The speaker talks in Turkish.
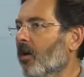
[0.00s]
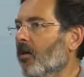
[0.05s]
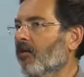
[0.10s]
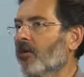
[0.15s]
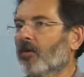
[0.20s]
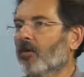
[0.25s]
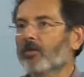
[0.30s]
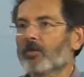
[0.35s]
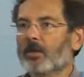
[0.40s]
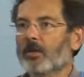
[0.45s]

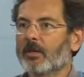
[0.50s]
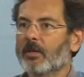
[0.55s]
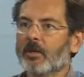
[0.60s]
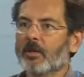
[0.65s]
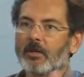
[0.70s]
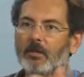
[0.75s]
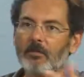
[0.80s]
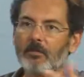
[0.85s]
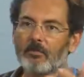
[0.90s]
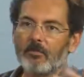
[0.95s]
ve
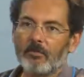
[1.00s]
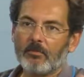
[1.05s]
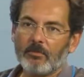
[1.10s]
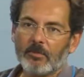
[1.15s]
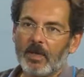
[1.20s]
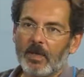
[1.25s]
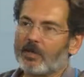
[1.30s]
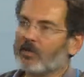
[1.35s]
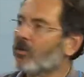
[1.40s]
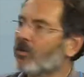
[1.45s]
oradaki
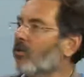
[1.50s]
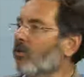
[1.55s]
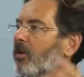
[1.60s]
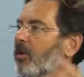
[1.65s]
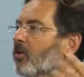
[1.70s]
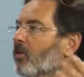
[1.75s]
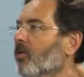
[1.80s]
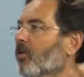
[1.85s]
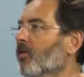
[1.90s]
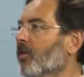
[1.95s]

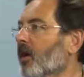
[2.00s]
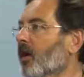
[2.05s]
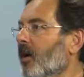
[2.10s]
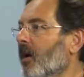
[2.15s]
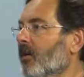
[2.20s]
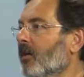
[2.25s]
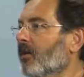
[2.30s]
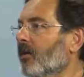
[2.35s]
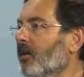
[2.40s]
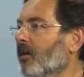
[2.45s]
Raskolnikov
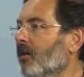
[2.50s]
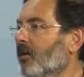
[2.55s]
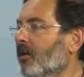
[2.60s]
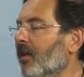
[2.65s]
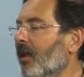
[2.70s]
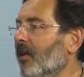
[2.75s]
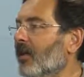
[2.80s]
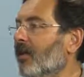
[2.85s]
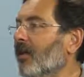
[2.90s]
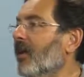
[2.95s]

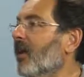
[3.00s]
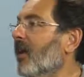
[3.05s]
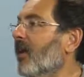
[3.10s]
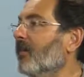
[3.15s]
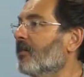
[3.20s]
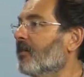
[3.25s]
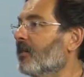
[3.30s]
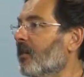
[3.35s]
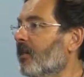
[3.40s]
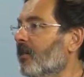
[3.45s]
karakterinden niye
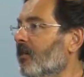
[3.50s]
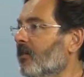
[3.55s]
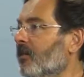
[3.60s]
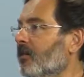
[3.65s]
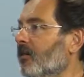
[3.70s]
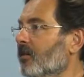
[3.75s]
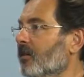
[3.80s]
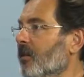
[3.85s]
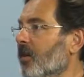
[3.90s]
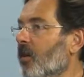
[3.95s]

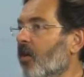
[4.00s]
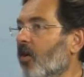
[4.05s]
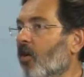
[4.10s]
etkileniriz?